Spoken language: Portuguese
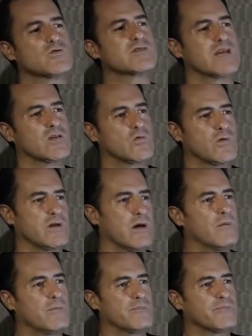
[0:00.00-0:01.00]

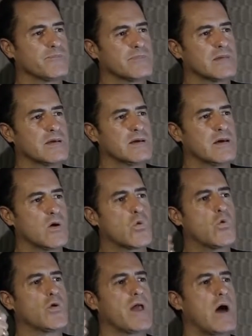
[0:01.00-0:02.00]
centurião
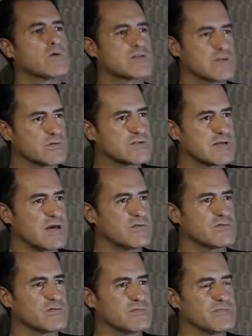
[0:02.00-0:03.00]
curar o seu
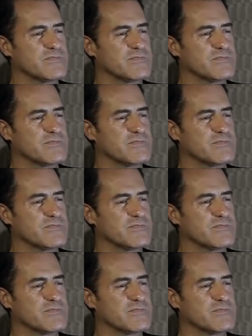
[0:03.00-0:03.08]
servo.